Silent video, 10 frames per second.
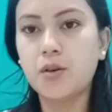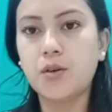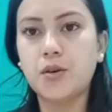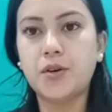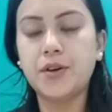
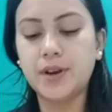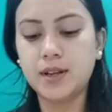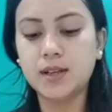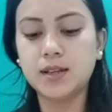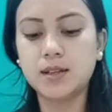और
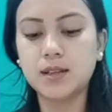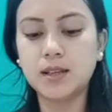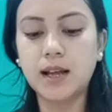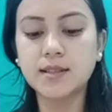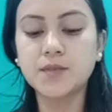
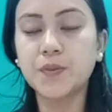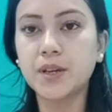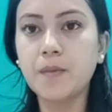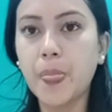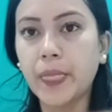लास्ट में
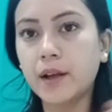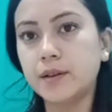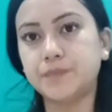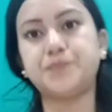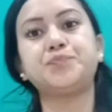
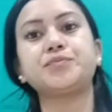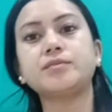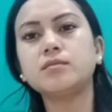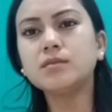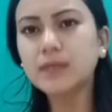
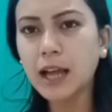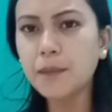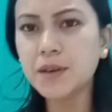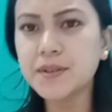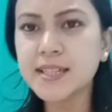आप
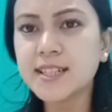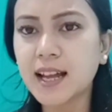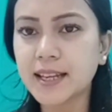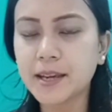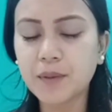लिपस्टिक
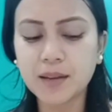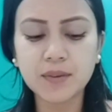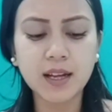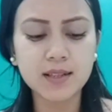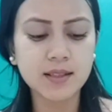डालने के बाद भी
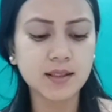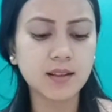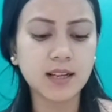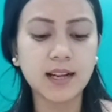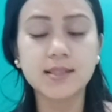डाल सक
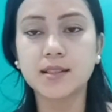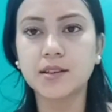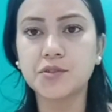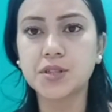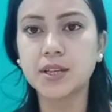लगा सकते
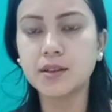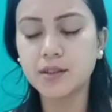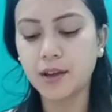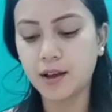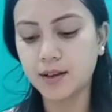हो इसे
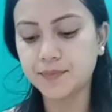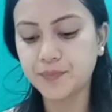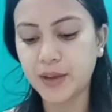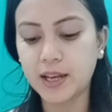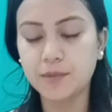या
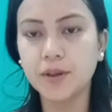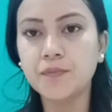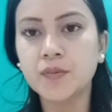पहले भी